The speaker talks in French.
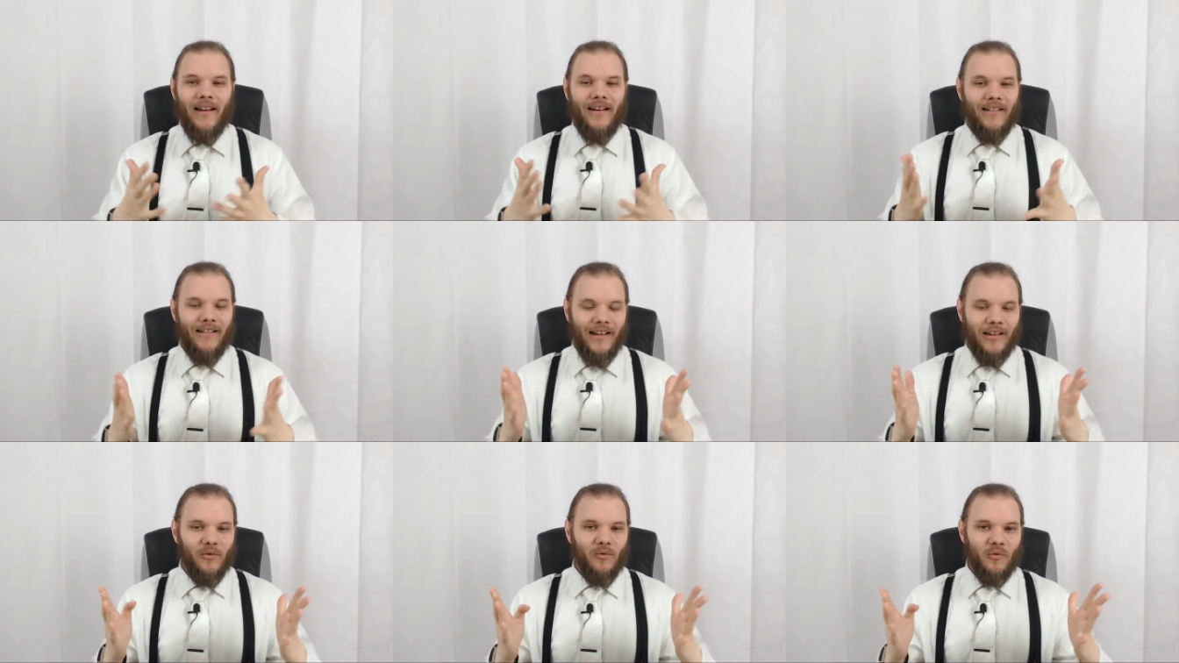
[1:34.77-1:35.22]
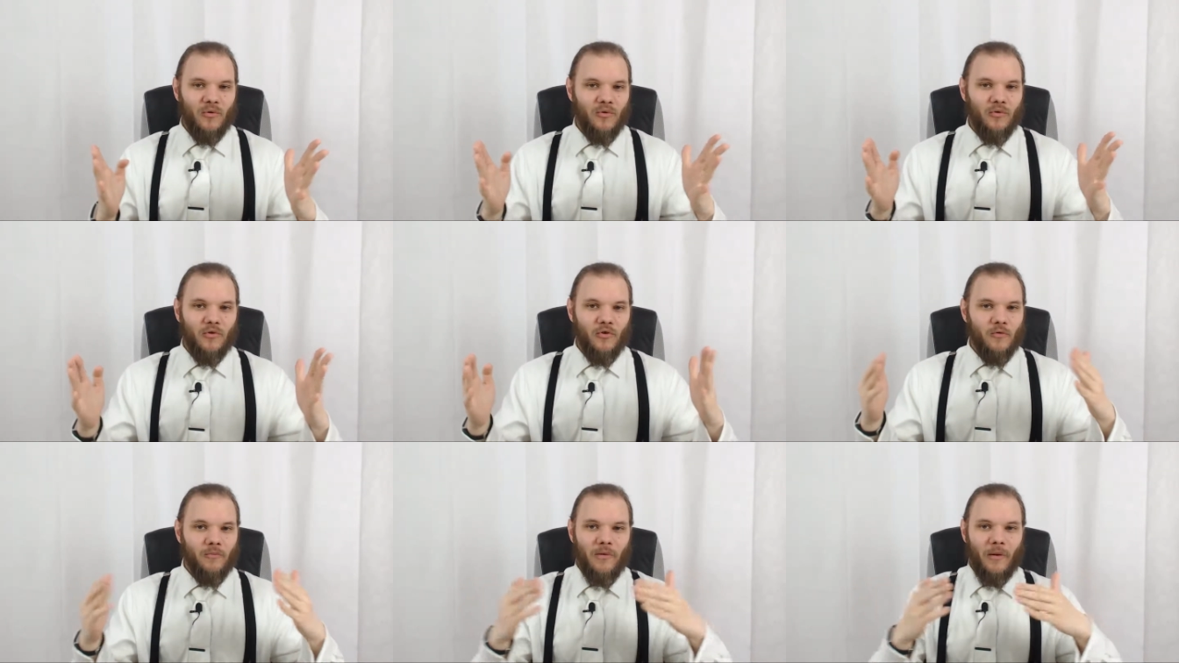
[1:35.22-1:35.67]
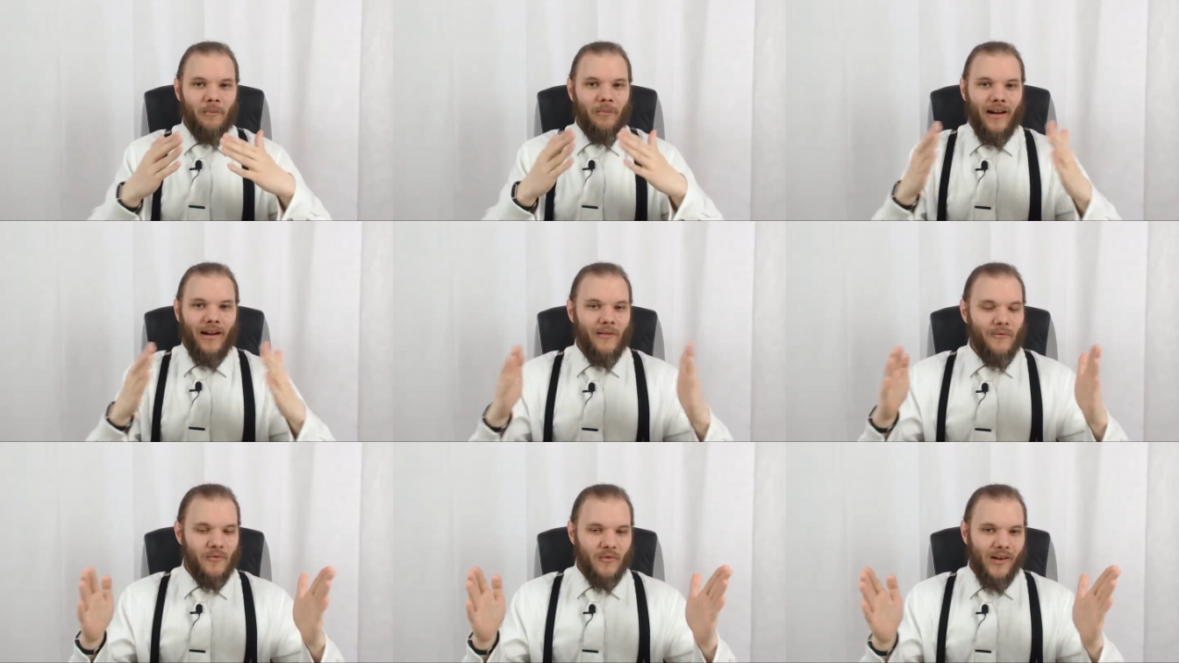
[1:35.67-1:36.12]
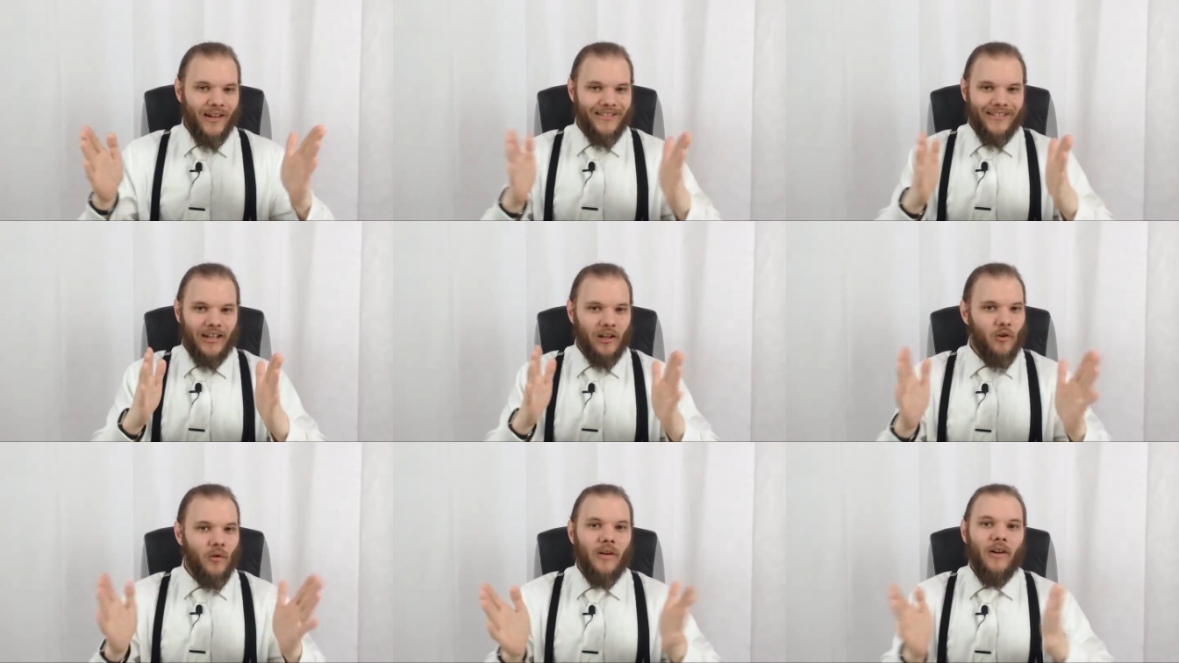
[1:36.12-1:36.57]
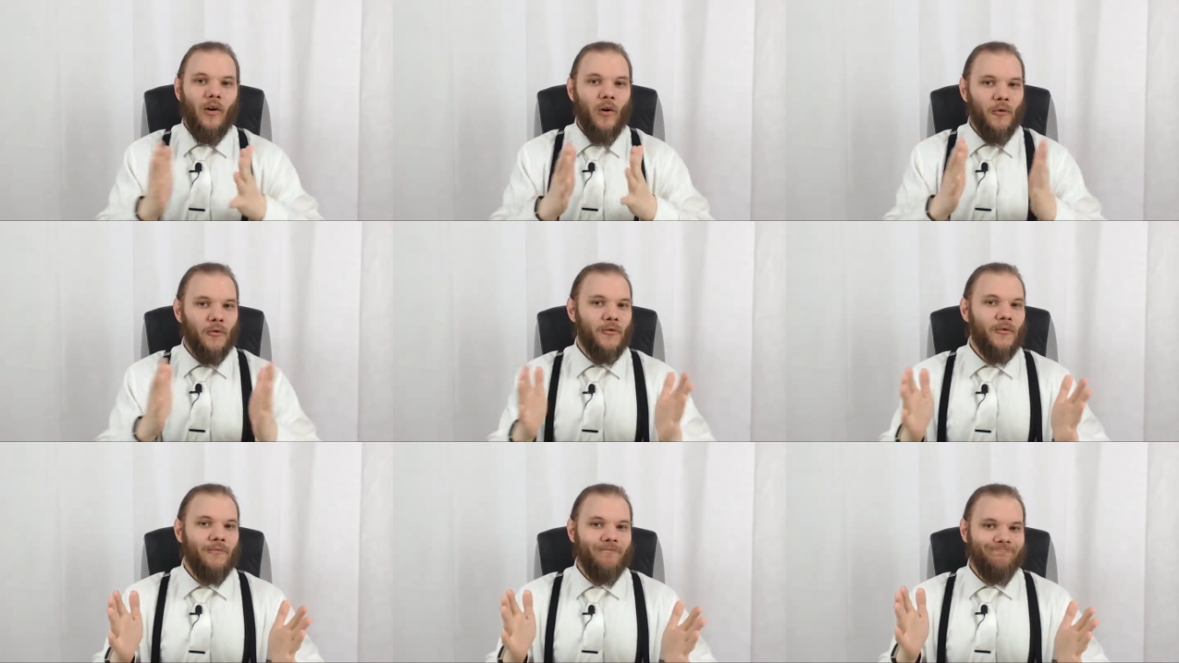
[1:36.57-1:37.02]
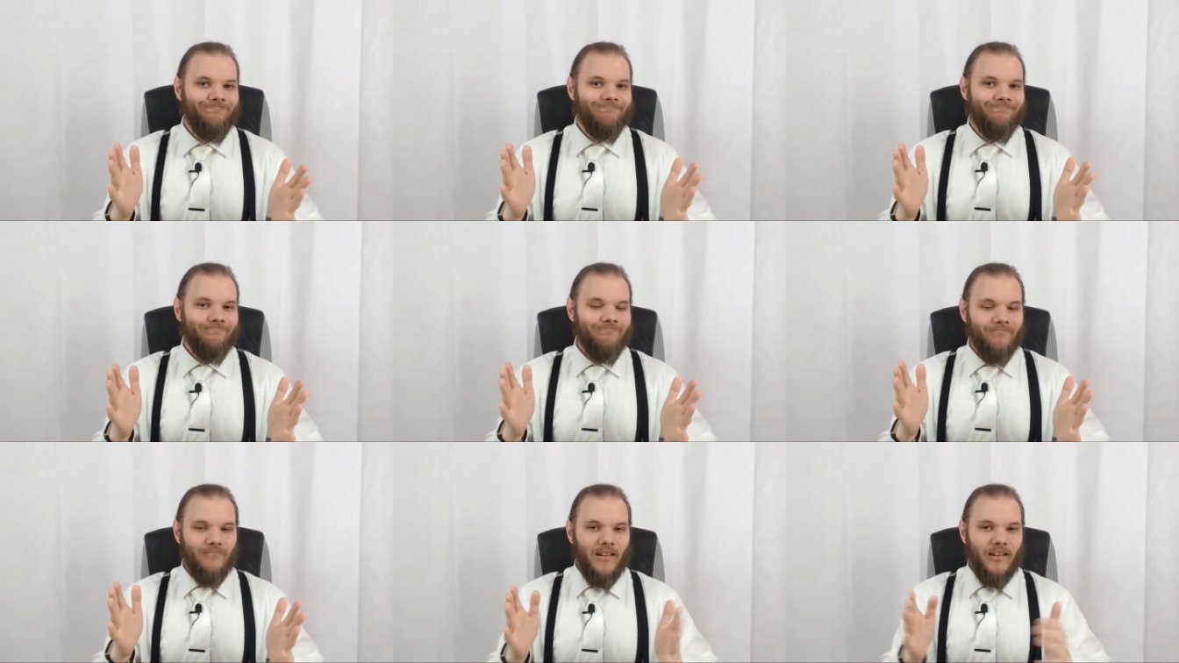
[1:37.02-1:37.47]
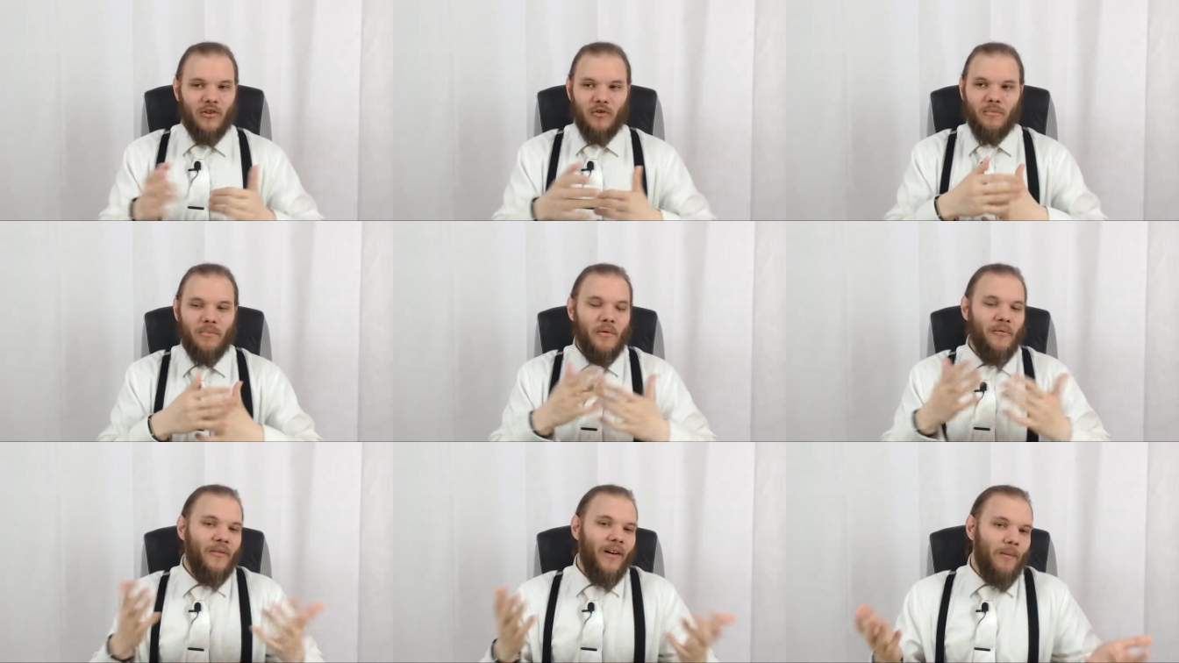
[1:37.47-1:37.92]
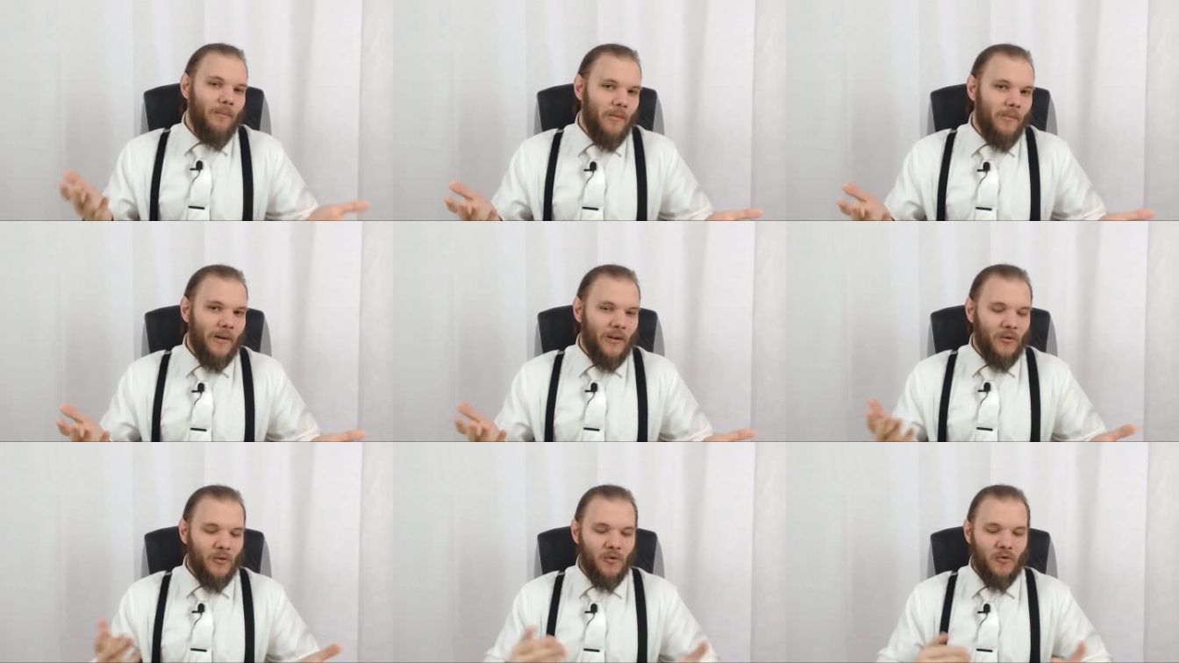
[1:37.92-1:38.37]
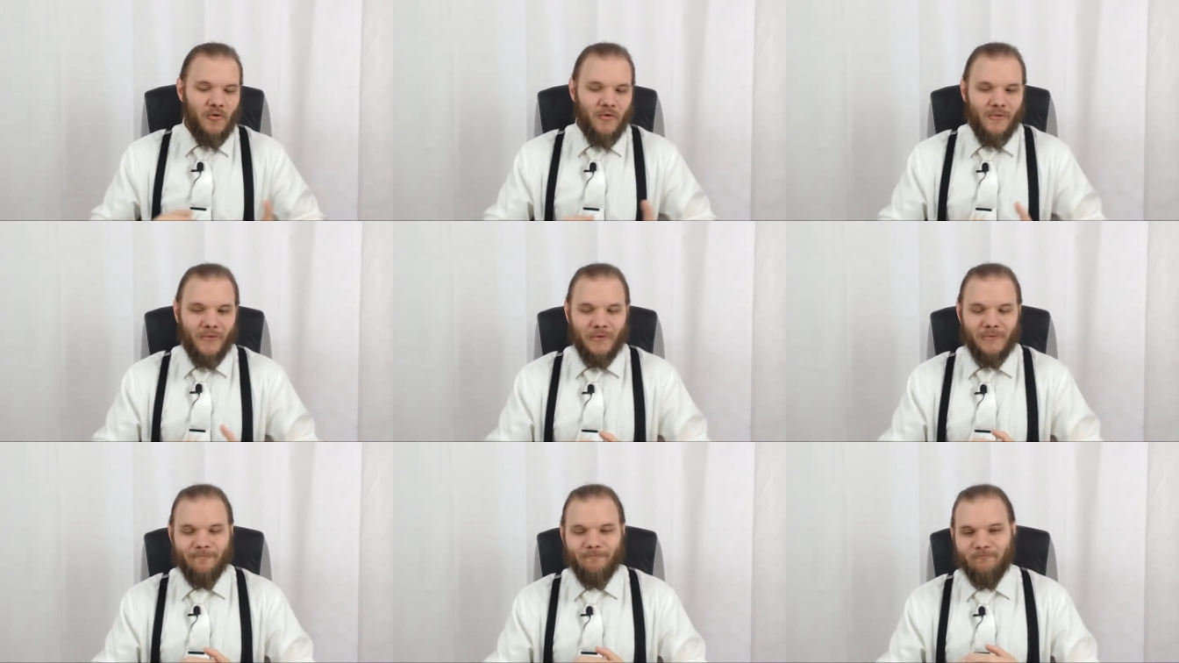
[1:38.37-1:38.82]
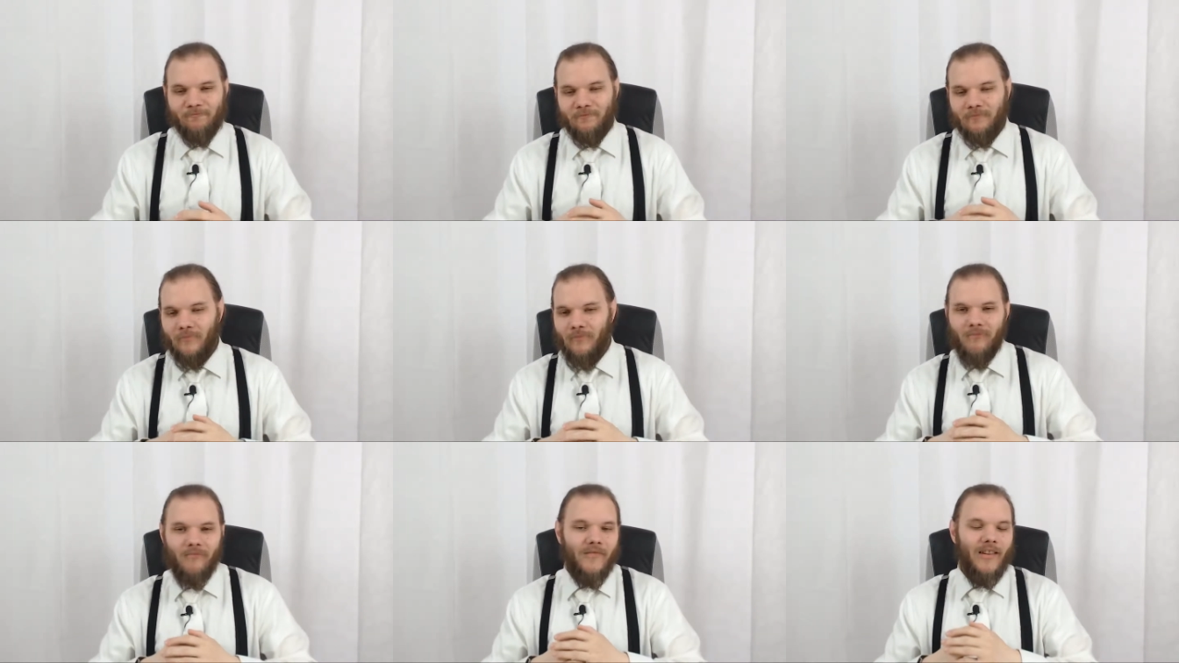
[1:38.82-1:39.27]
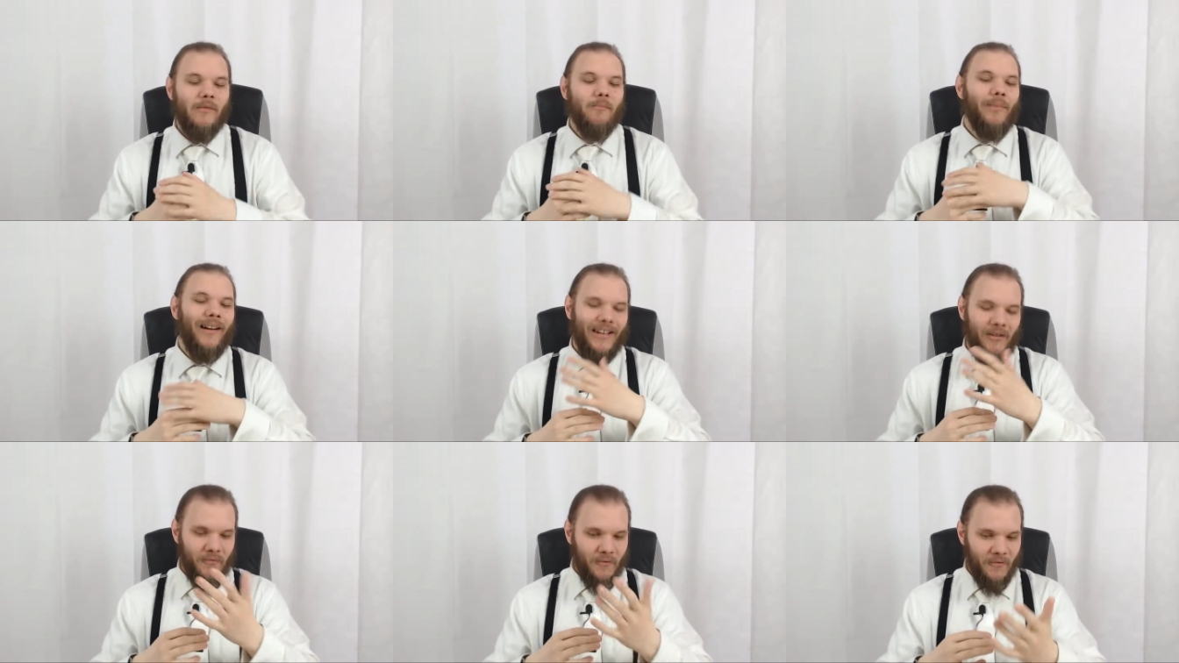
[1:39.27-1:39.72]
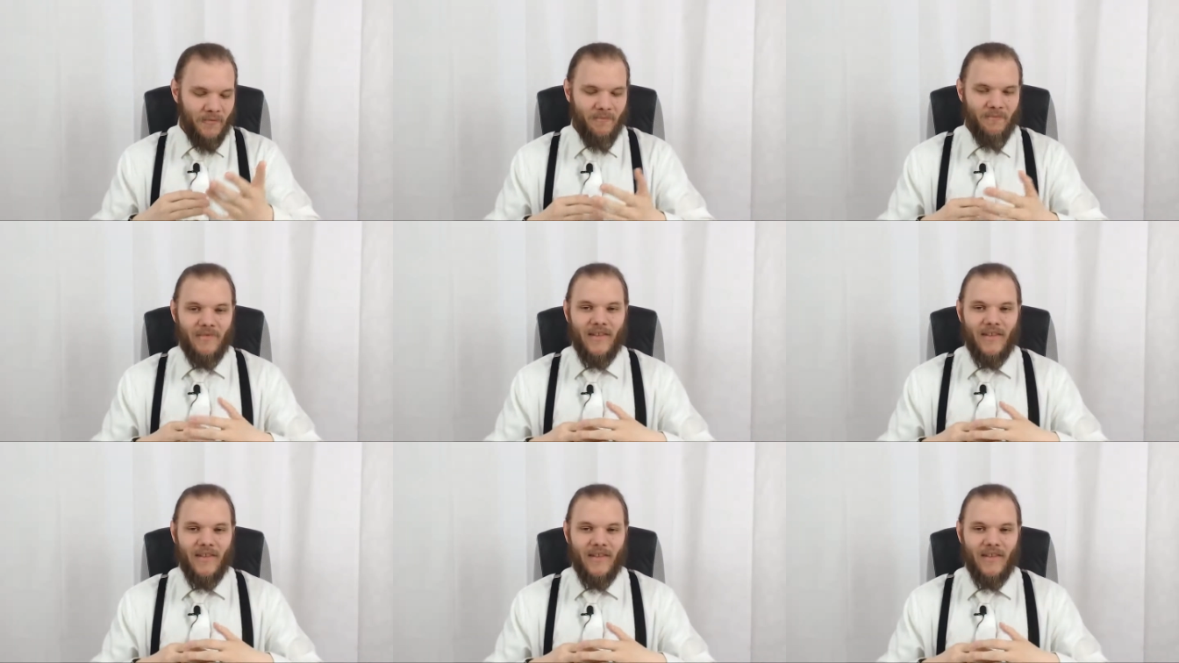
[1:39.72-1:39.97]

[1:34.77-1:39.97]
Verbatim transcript: là du coup tu peux pas avoir d'incohérence et tu peux faire à peu près ce que tu veux. Bref,